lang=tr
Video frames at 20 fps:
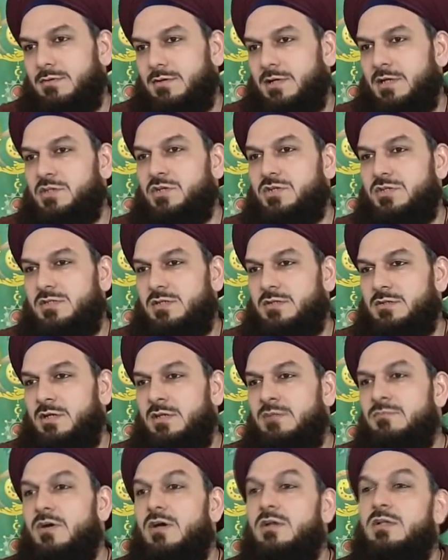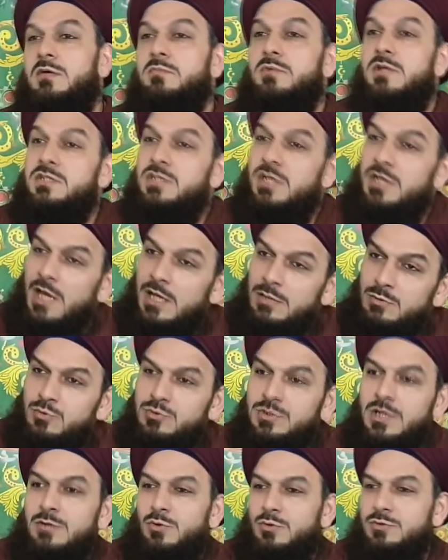açısından varılabilecek en
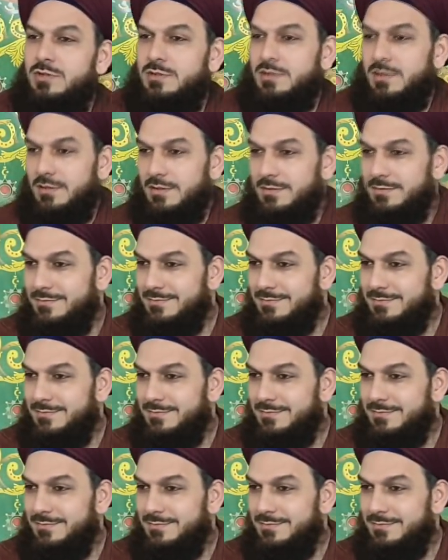güzel noktada.